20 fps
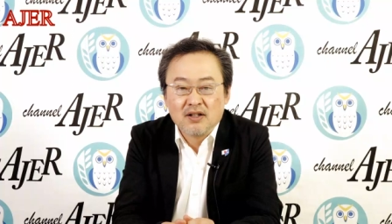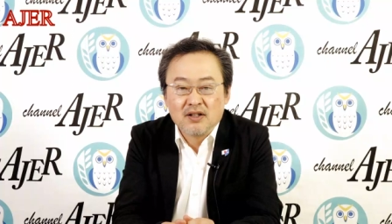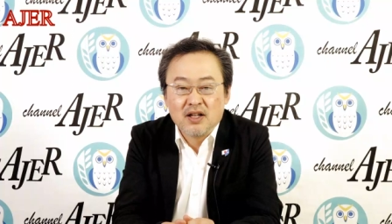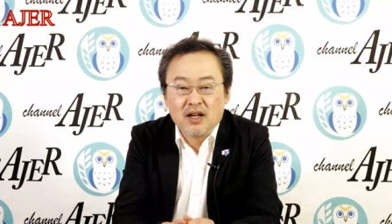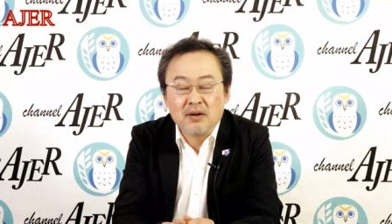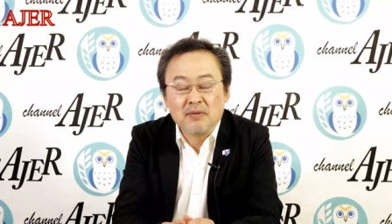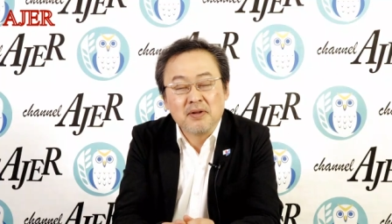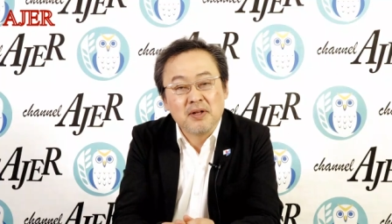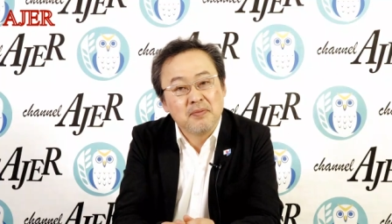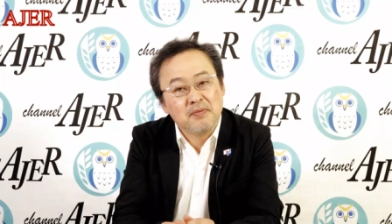
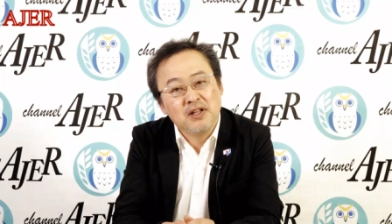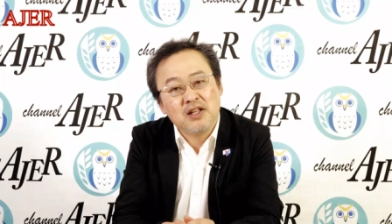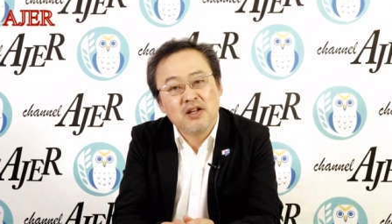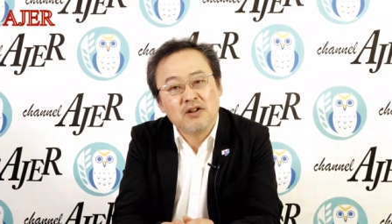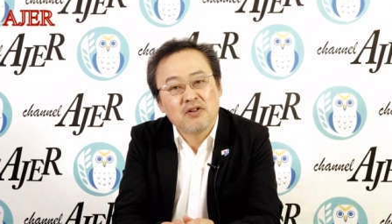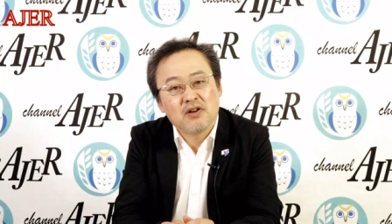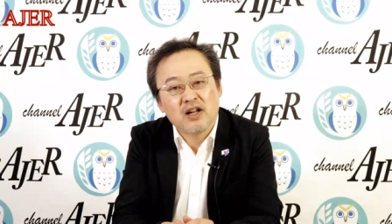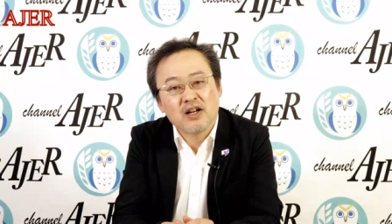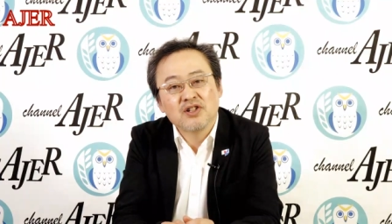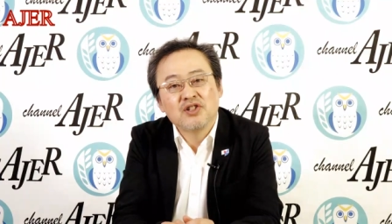テレビで見て
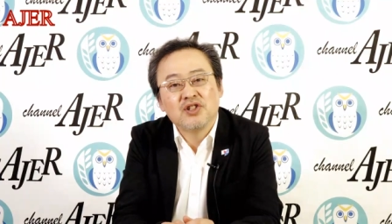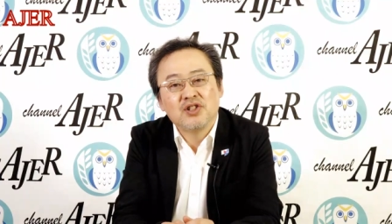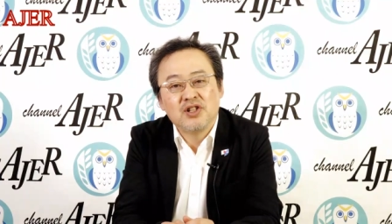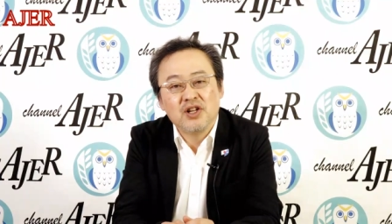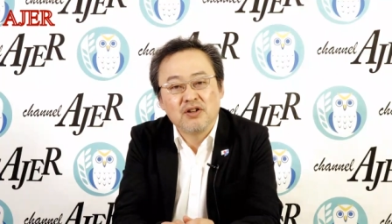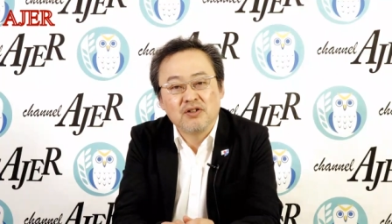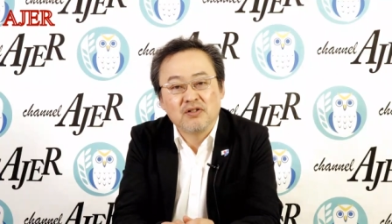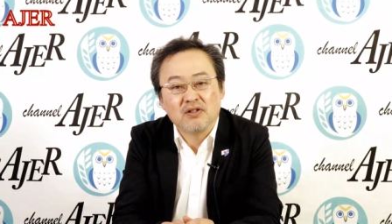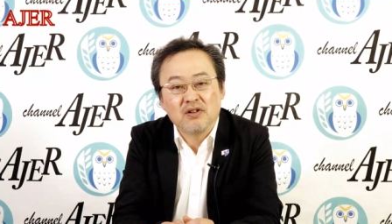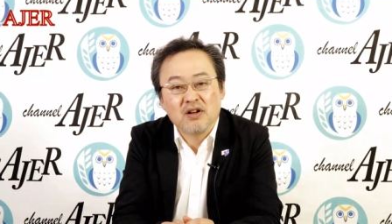いるから知っ
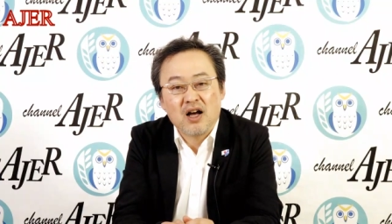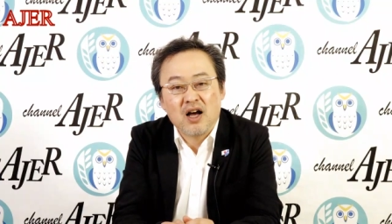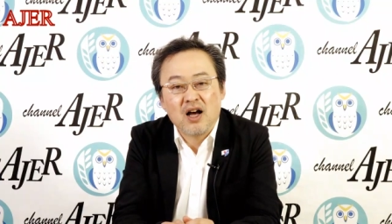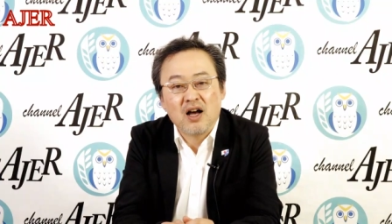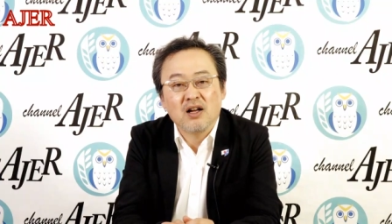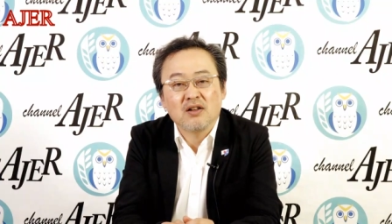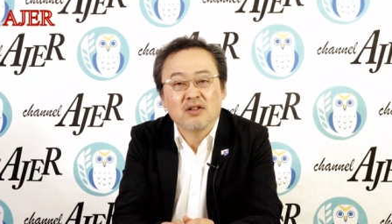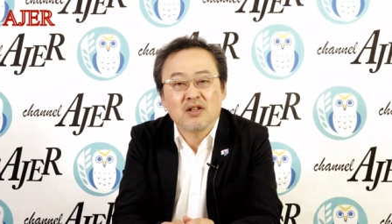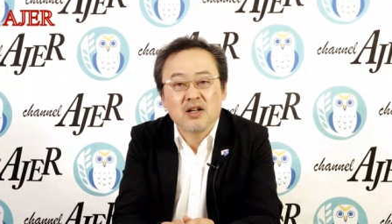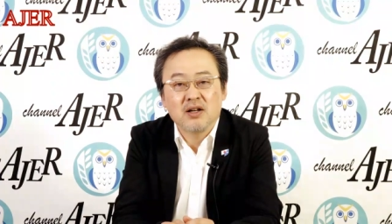てる。
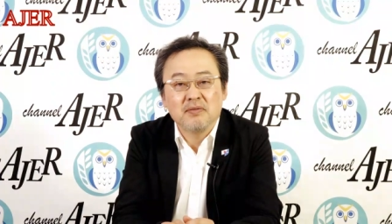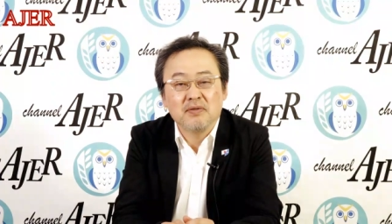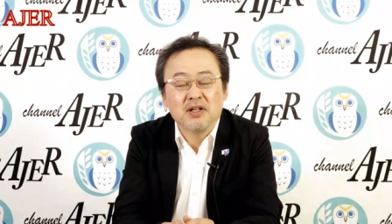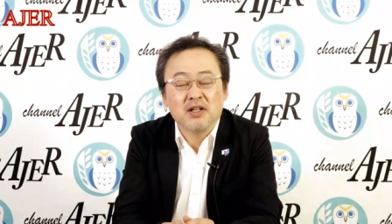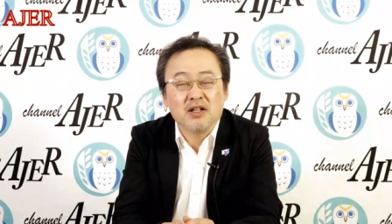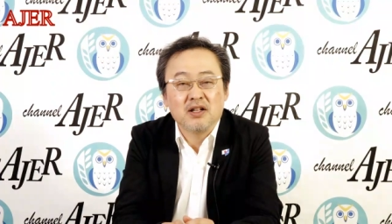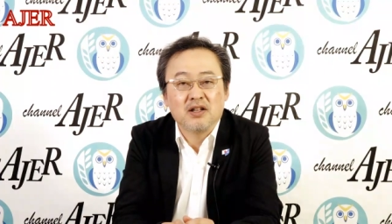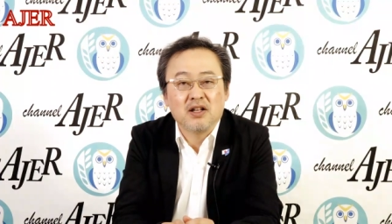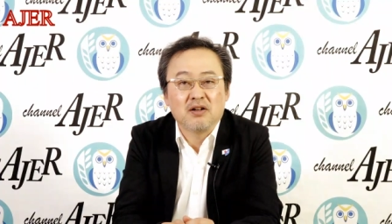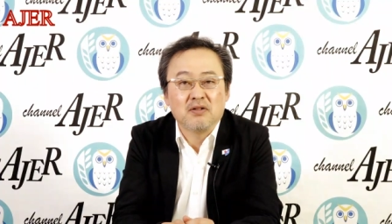あ、テレビ
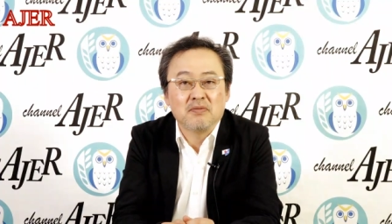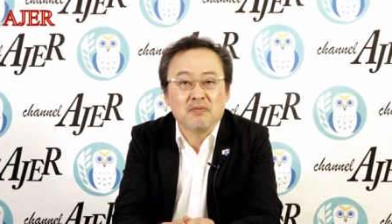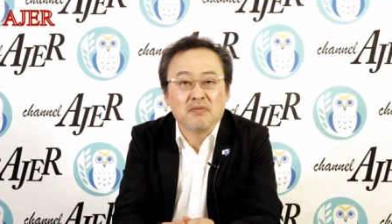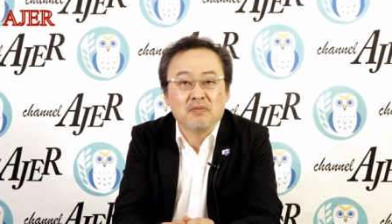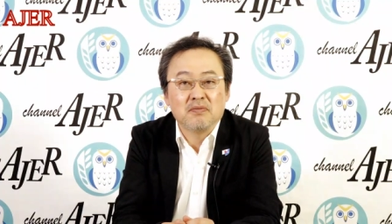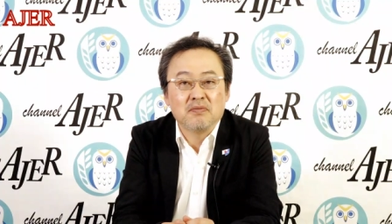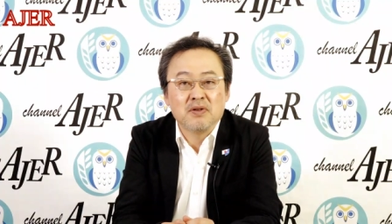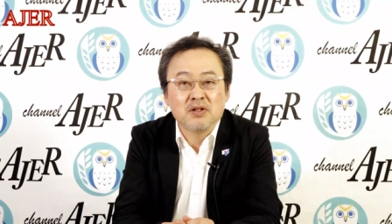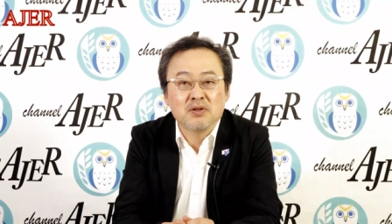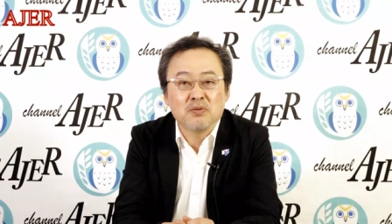に出てる
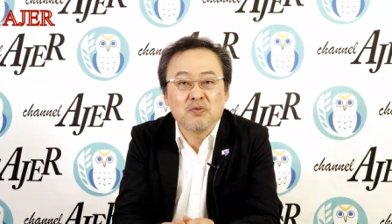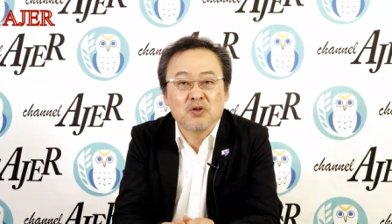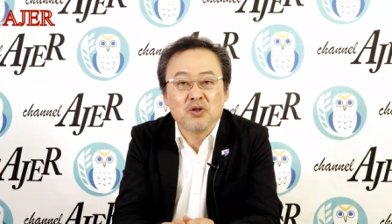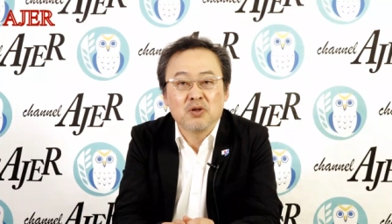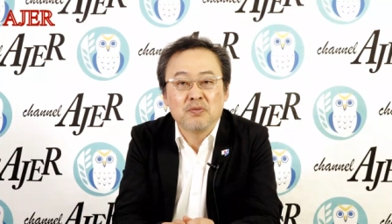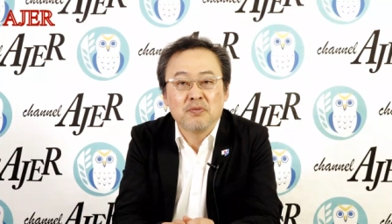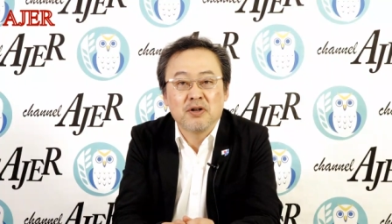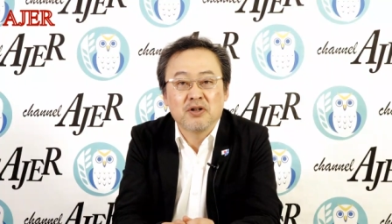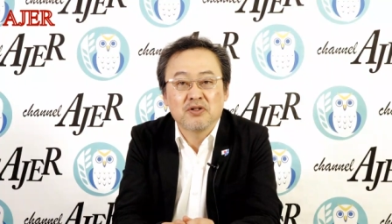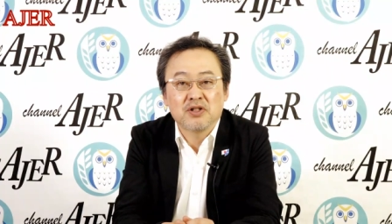松本
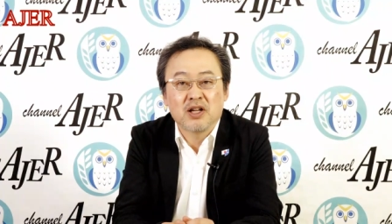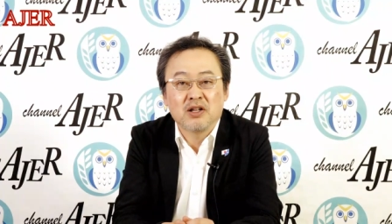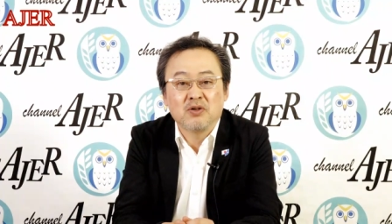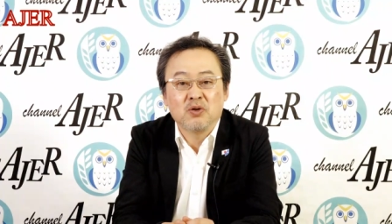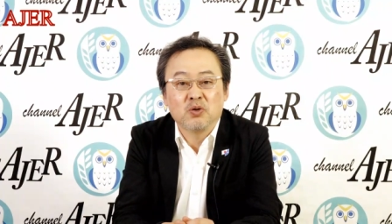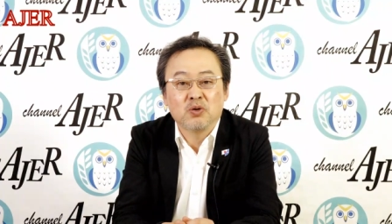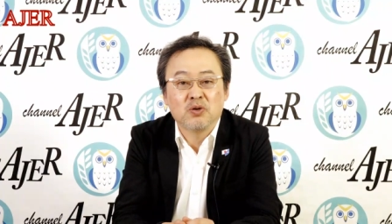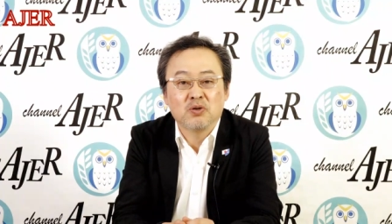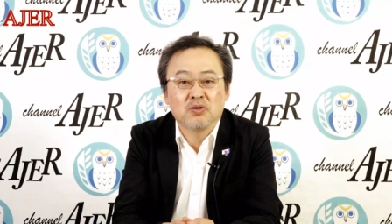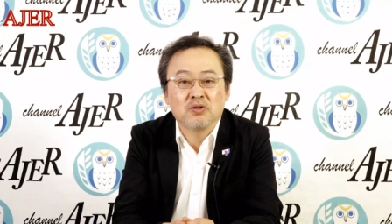留美子さん
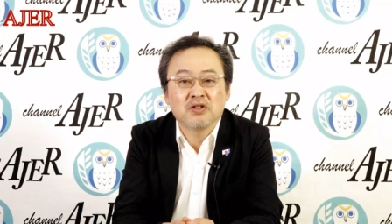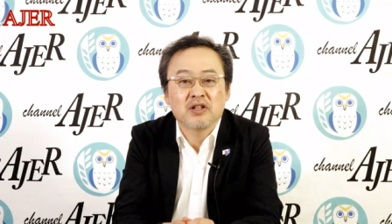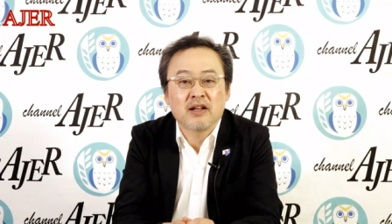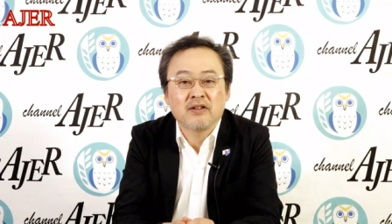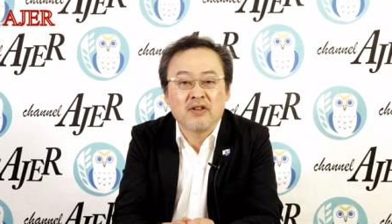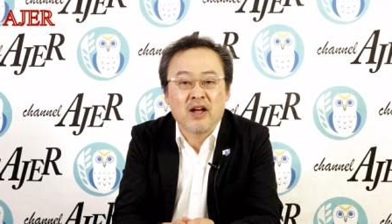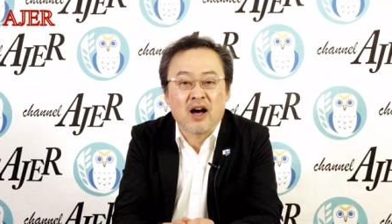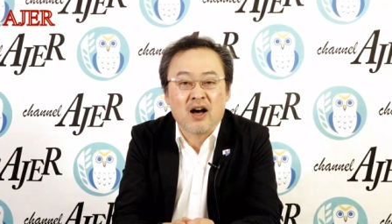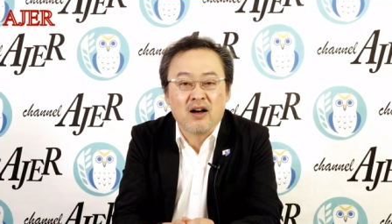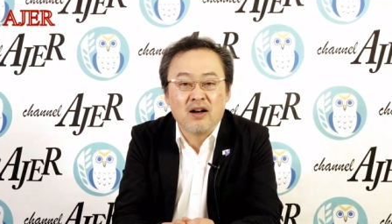の弟
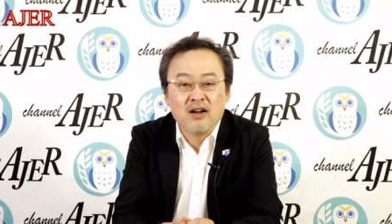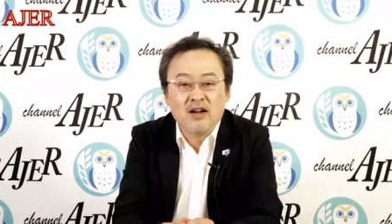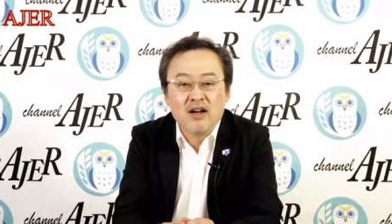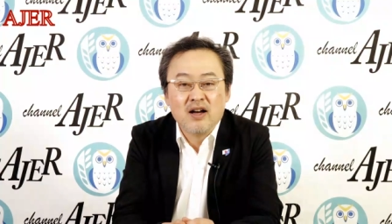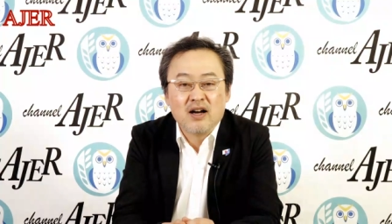さんだ。